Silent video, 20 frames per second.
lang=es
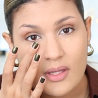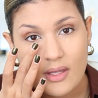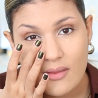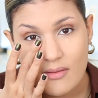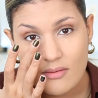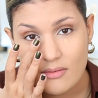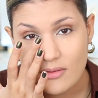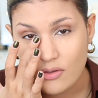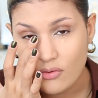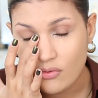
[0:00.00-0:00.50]
de
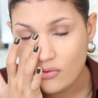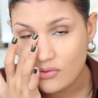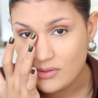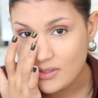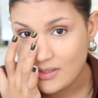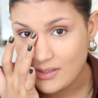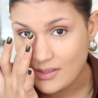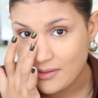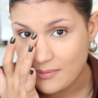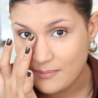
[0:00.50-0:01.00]

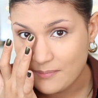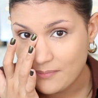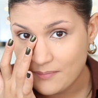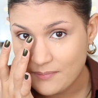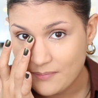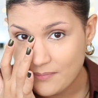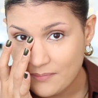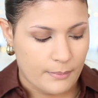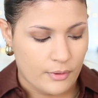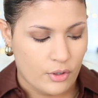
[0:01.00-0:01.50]
digoxina.
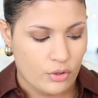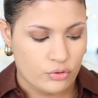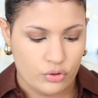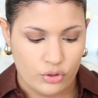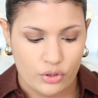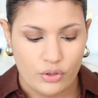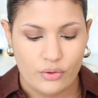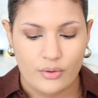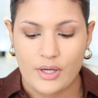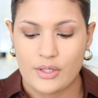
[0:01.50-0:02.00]
Pero
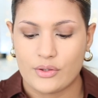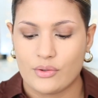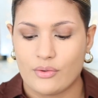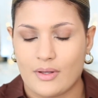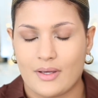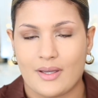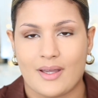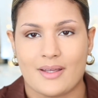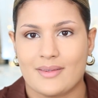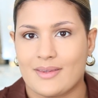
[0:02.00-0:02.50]
todo esto
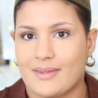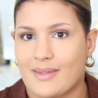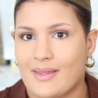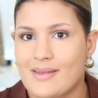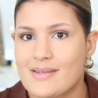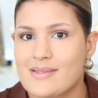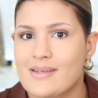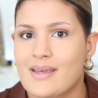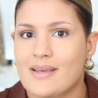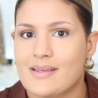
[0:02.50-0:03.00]
en
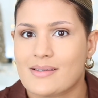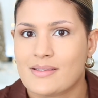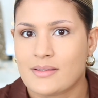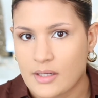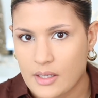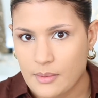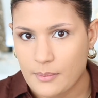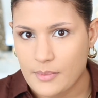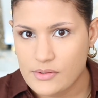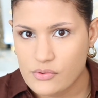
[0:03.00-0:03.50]
cantidades
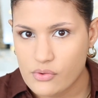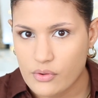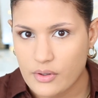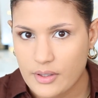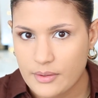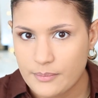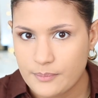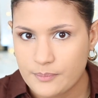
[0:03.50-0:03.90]
extremas, ¿ok?